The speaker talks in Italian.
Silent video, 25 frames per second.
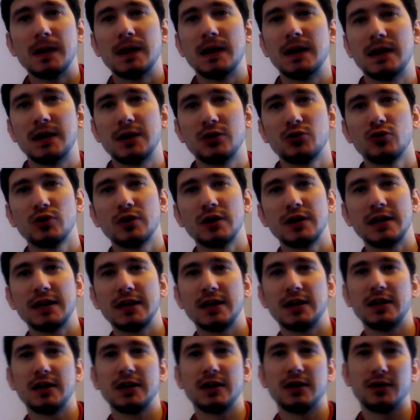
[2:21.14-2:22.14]
eh,
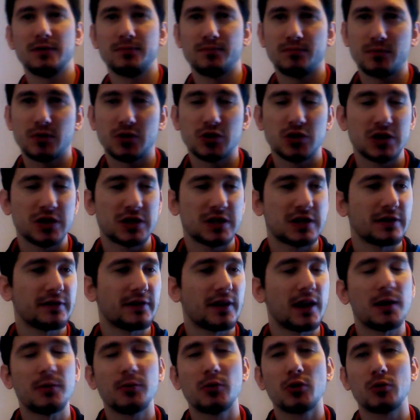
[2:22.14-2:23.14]
noi
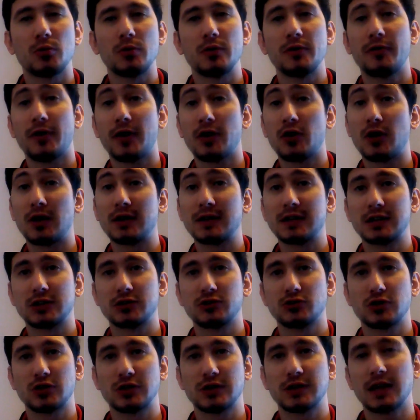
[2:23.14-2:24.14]
insistevamo come fanno altre
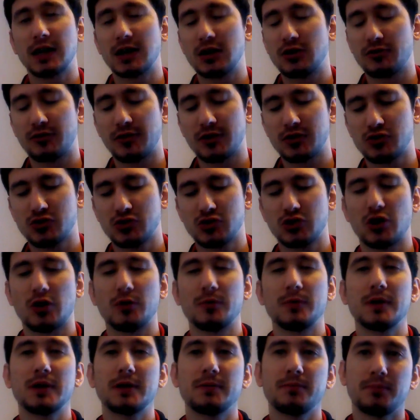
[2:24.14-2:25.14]
società, non faccio
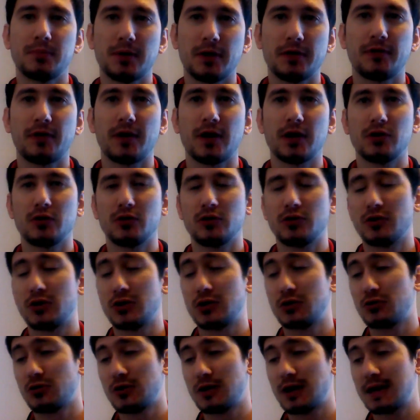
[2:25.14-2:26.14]
nomi, per farlo
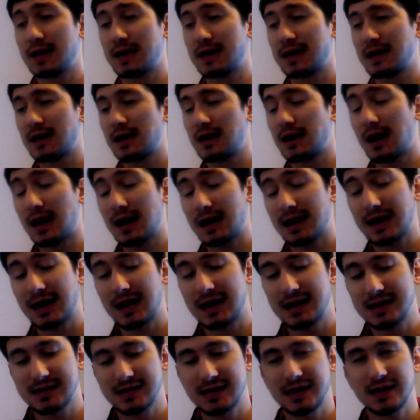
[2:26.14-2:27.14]
ritornare in, a
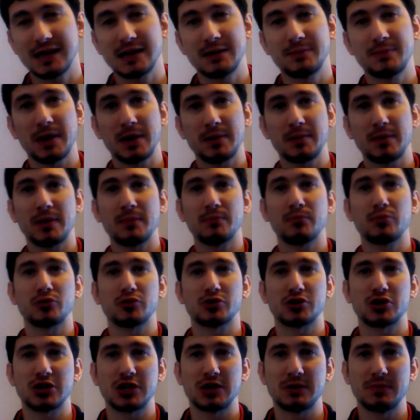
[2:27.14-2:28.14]
casa il prima
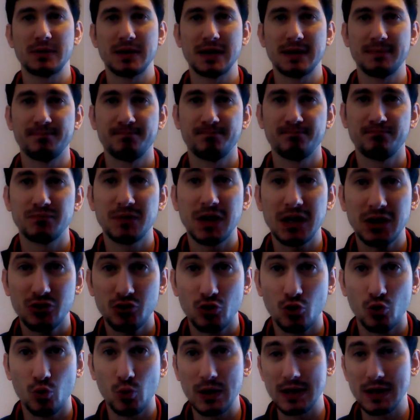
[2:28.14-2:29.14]
possibile. Detto